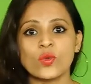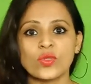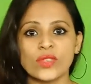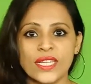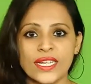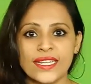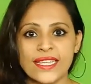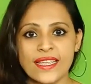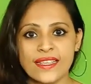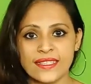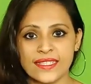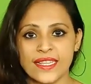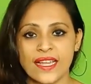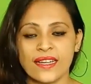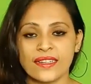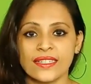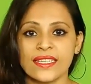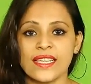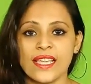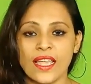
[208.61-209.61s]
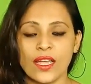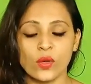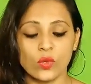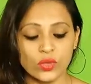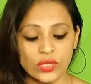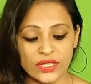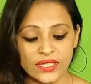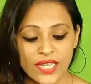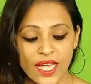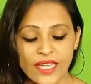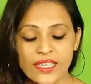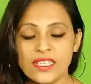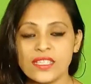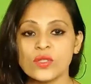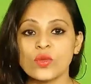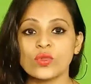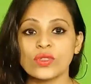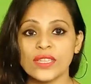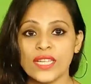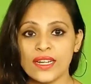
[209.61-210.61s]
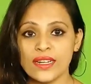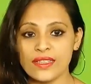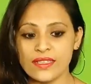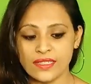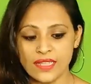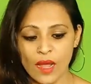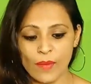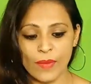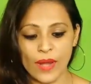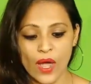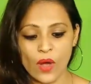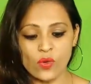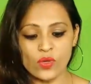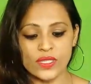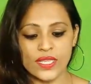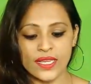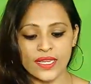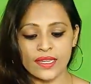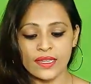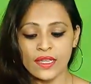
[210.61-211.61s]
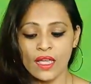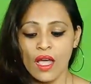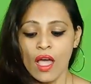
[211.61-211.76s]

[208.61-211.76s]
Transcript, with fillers: सुंदर ये साड़ी है उतना ही सुंदर इसका ब्लाउज है